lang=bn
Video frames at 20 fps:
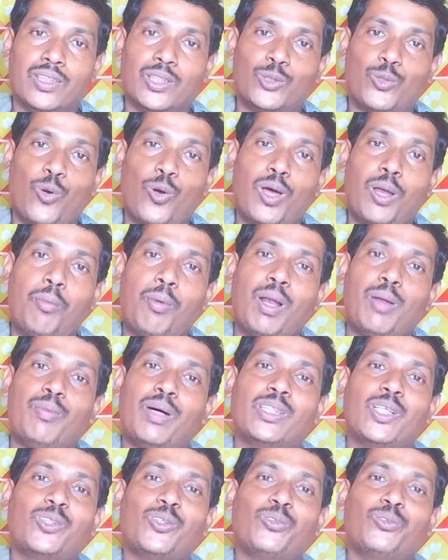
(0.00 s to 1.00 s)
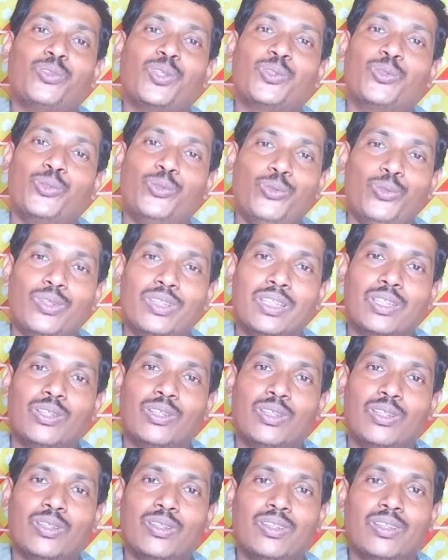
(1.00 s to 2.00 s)
যে সকালবেলা মাথা যন্ত্রণা শুরু
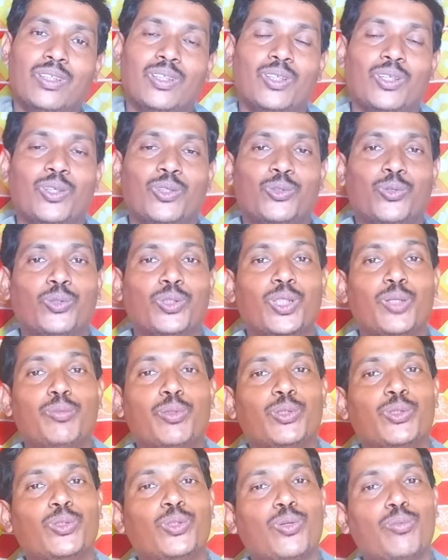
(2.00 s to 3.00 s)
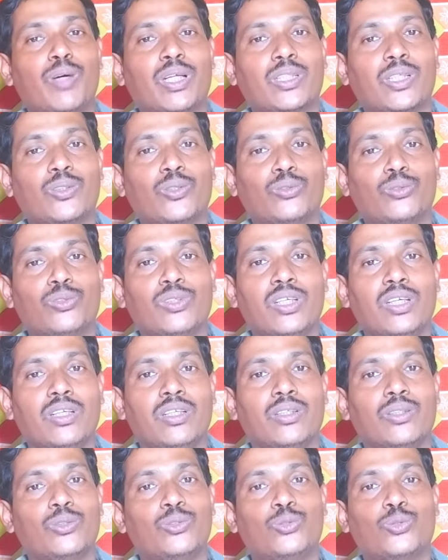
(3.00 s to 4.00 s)
সন্ধে পর্যন্ত মাথা যন্ত্রণা
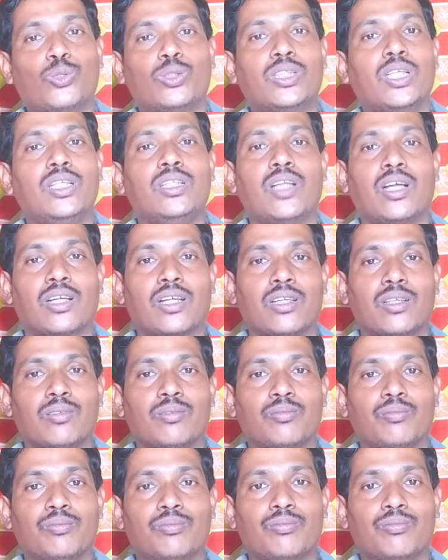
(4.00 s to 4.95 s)
চলতেই থাকে